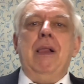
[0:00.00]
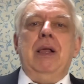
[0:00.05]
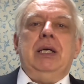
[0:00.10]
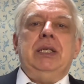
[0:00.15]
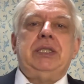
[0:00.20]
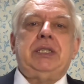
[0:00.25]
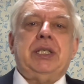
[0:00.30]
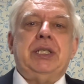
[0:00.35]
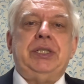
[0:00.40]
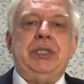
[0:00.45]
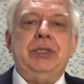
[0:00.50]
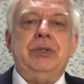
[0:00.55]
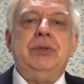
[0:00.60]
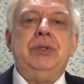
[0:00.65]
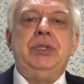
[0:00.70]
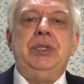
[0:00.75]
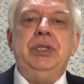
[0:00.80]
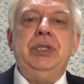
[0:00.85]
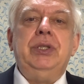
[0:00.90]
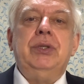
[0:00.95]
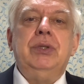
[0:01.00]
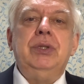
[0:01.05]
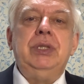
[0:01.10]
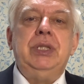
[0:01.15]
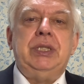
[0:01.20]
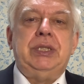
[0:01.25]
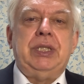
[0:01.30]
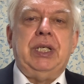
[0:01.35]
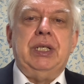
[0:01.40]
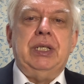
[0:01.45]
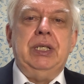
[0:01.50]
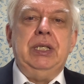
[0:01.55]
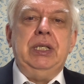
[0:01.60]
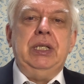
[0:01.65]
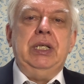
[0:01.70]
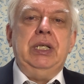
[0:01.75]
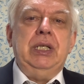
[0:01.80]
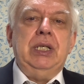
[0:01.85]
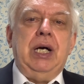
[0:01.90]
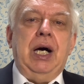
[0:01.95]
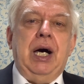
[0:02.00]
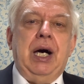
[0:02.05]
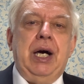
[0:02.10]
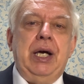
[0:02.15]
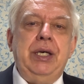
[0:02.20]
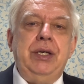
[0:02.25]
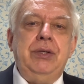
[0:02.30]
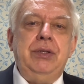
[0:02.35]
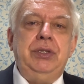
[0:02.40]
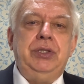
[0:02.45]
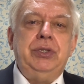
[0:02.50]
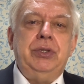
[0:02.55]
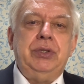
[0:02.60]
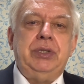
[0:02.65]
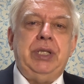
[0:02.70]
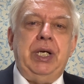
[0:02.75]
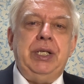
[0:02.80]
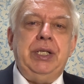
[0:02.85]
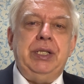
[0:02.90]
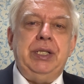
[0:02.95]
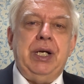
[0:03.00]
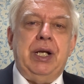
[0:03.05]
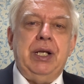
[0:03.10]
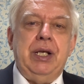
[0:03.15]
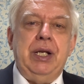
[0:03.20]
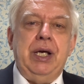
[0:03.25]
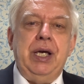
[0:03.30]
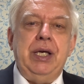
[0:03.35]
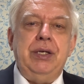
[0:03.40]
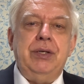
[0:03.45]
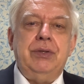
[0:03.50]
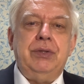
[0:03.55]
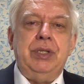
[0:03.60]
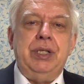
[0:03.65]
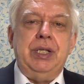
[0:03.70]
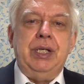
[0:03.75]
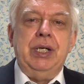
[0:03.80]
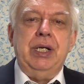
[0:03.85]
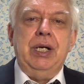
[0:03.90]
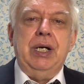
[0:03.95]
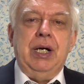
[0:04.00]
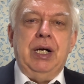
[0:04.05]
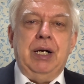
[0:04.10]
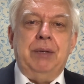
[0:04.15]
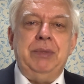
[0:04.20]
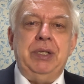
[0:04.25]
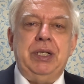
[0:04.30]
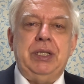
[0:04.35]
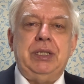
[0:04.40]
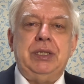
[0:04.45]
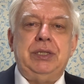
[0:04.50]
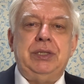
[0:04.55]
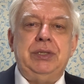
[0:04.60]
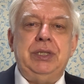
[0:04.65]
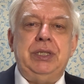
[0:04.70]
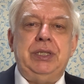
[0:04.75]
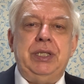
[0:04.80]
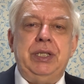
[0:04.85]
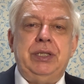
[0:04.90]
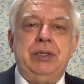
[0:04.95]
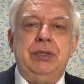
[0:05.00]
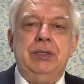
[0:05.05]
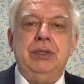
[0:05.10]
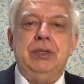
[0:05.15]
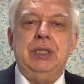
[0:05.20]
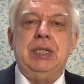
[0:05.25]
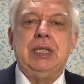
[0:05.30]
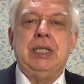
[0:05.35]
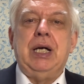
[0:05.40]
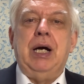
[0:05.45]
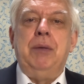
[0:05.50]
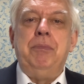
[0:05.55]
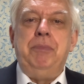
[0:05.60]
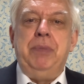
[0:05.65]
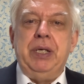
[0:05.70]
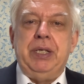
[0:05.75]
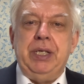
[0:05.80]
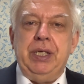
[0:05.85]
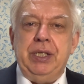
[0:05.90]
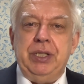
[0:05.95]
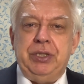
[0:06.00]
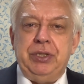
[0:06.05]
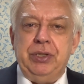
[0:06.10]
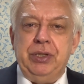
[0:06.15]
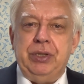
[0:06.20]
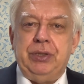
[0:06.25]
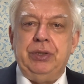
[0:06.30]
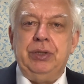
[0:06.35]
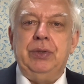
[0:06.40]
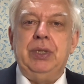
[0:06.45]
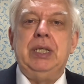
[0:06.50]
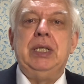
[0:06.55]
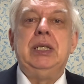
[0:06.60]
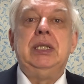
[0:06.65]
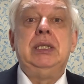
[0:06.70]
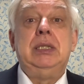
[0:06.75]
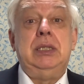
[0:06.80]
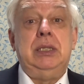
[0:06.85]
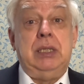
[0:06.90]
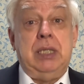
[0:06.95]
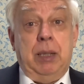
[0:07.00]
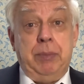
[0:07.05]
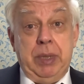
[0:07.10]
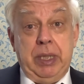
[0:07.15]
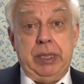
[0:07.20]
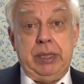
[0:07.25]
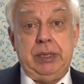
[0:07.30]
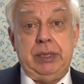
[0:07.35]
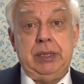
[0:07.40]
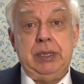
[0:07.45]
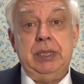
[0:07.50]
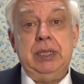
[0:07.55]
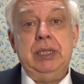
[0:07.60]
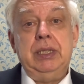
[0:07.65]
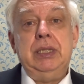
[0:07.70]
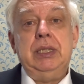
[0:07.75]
しかし、うち日本でさ、ああいう状態にならないように、アメリカについていくのは完璧、一緒に行くのはダメです。